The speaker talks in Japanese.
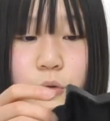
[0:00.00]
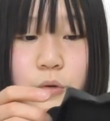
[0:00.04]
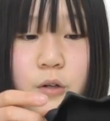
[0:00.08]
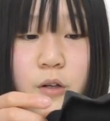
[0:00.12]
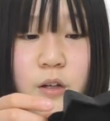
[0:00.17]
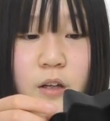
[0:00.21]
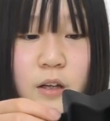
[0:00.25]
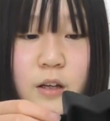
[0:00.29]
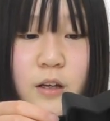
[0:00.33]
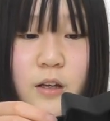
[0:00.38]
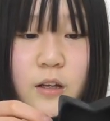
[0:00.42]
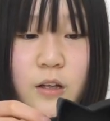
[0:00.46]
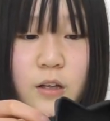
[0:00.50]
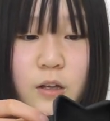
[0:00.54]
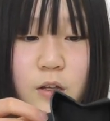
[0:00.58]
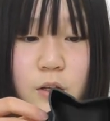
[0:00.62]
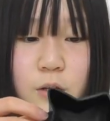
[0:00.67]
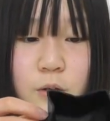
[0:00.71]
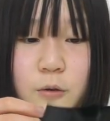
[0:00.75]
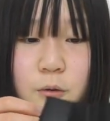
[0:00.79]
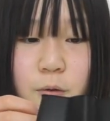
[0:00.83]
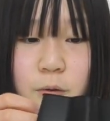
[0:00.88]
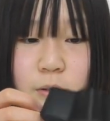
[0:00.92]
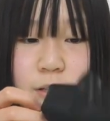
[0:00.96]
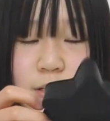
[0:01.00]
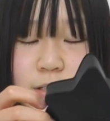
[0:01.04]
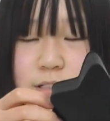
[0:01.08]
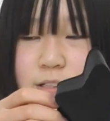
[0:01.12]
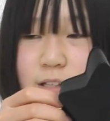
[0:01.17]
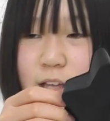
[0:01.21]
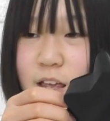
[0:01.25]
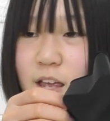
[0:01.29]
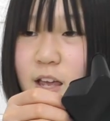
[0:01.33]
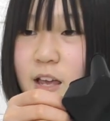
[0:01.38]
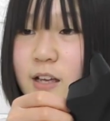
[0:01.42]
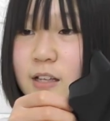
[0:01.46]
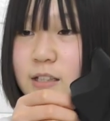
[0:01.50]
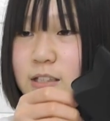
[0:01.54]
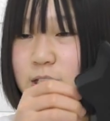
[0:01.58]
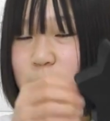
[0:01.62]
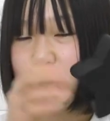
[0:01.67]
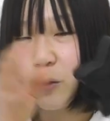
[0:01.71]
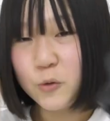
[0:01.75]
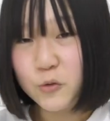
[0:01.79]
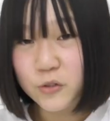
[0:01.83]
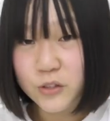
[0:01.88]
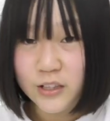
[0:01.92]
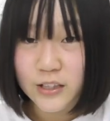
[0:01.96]
うん私ね
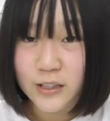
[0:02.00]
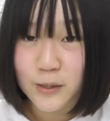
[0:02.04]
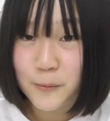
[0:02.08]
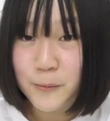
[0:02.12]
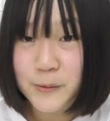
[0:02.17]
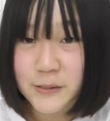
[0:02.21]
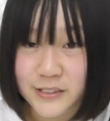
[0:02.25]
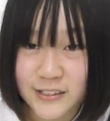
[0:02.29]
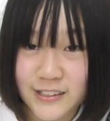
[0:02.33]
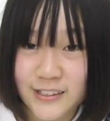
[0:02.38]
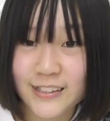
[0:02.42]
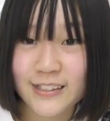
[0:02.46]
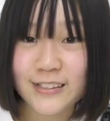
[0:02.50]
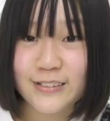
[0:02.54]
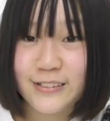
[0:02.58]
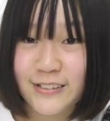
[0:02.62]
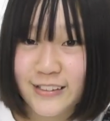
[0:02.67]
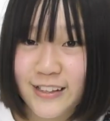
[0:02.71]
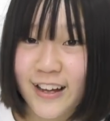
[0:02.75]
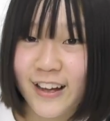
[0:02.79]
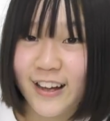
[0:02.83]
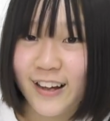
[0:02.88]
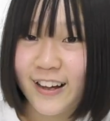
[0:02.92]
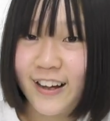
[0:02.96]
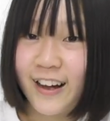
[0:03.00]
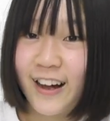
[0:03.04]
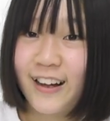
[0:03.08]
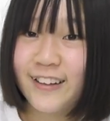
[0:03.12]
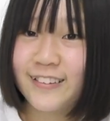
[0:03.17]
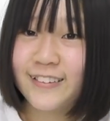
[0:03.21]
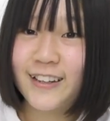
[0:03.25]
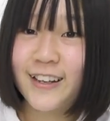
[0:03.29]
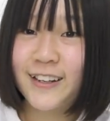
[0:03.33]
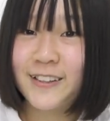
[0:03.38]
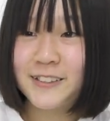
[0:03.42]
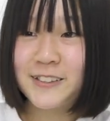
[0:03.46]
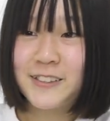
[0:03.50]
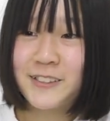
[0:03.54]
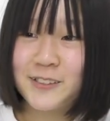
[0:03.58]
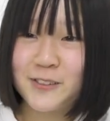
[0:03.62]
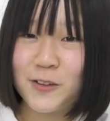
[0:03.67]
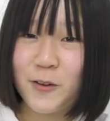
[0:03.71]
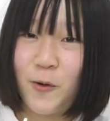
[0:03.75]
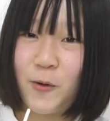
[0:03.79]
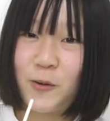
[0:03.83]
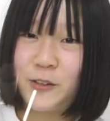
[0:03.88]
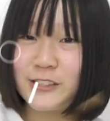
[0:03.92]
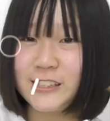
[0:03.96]
志保って名前じゃないですか、うん、反対にする
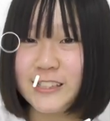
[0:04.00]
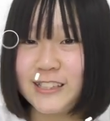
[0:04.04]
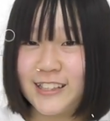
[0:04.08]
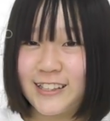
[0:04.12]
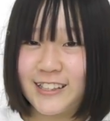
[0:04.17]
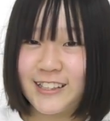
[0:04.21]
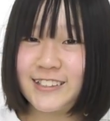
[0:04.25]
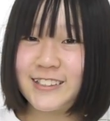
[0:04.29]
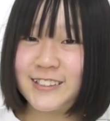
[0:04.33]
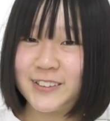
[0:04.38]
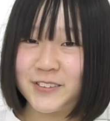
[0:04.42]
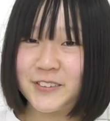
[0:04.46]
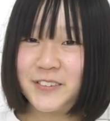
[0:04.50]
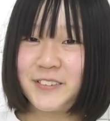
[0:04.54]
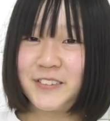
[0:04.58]
と星なんですよ